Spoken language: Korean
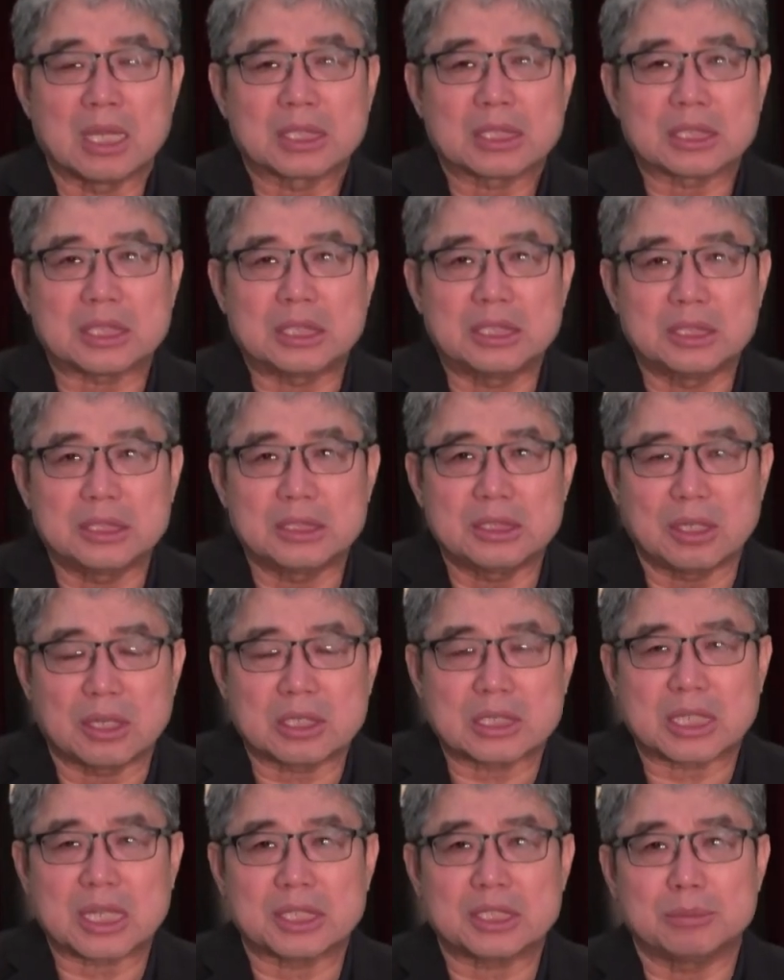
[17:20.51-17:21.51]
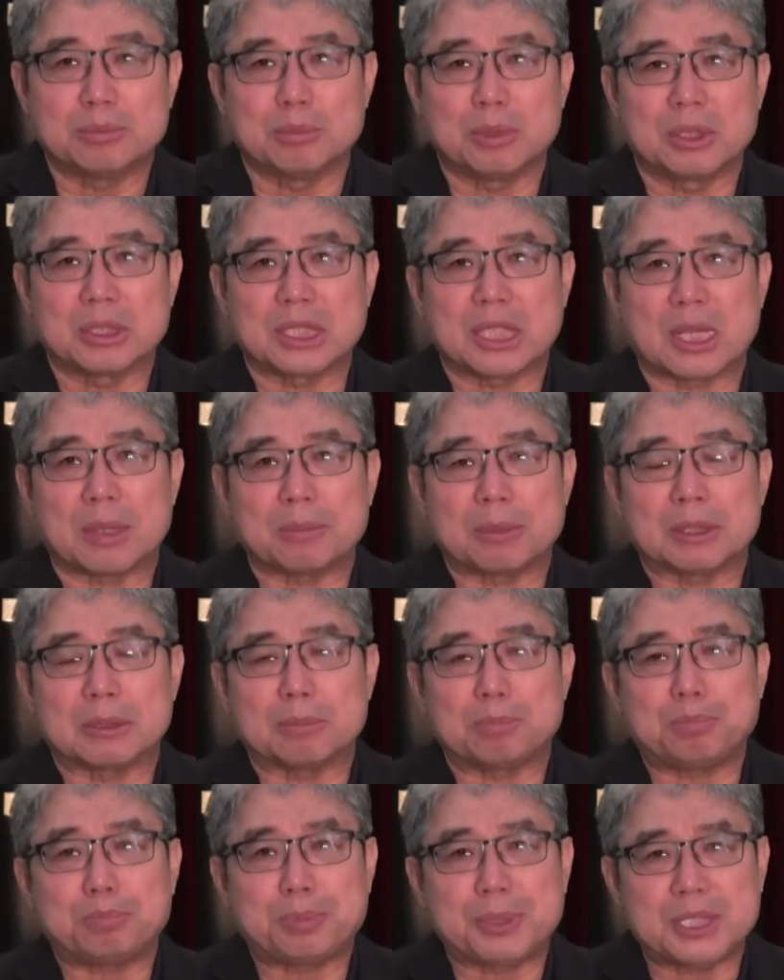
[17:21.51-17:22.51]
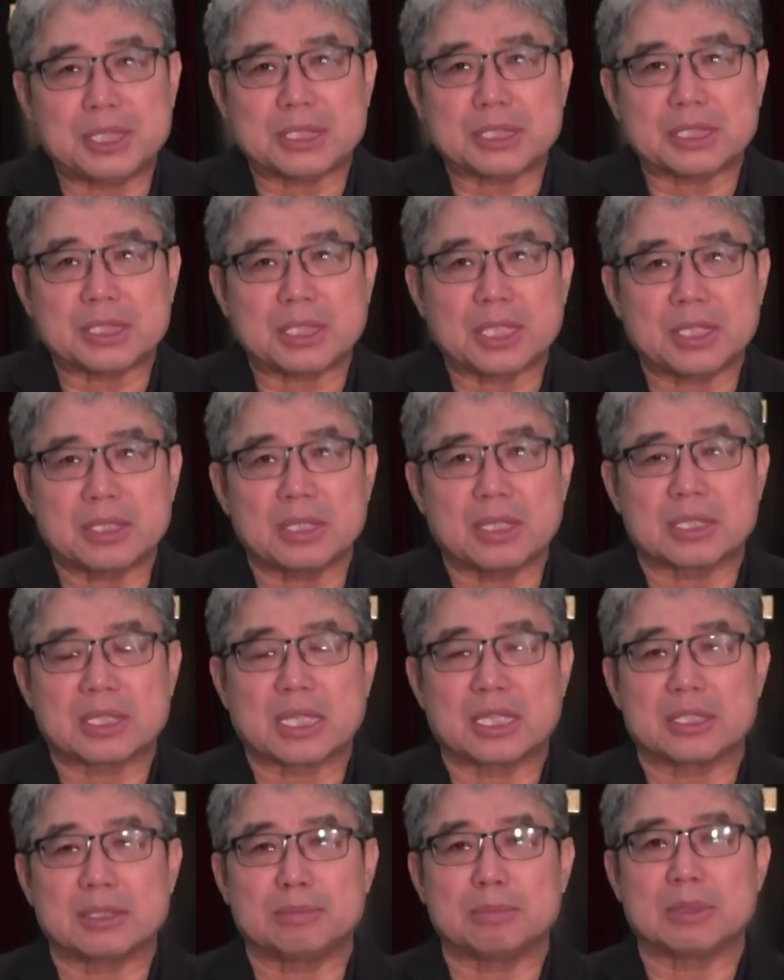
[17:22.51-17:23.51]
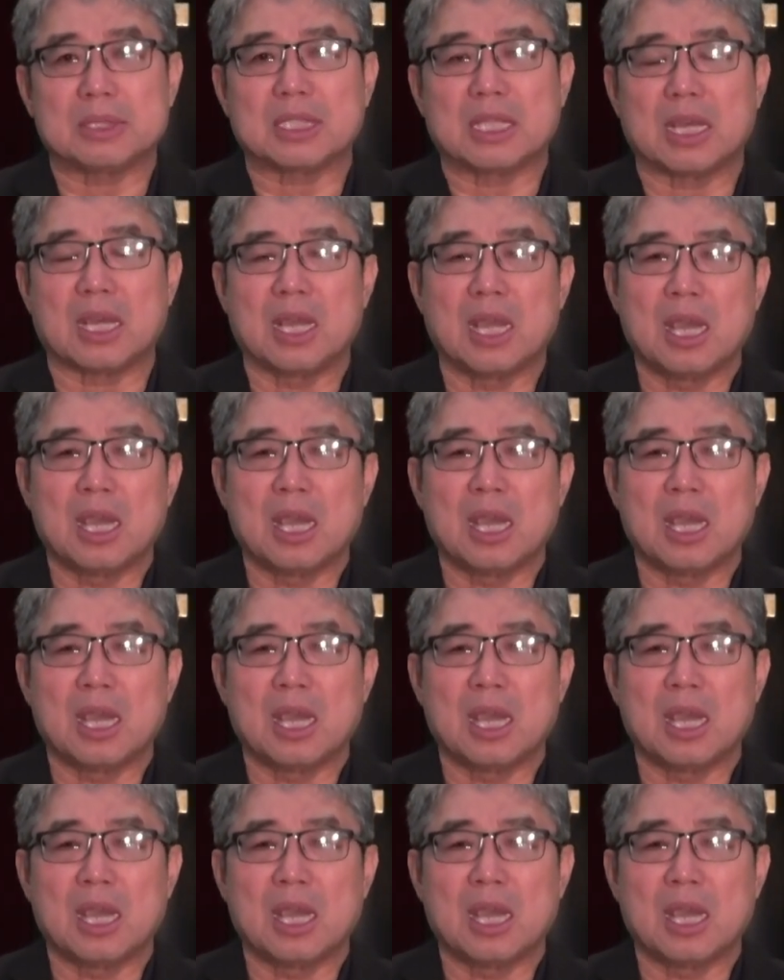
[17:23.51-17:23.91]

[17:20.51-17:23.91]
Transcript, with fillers: 그 역할이 뭐냐면 빛의 역할입니다.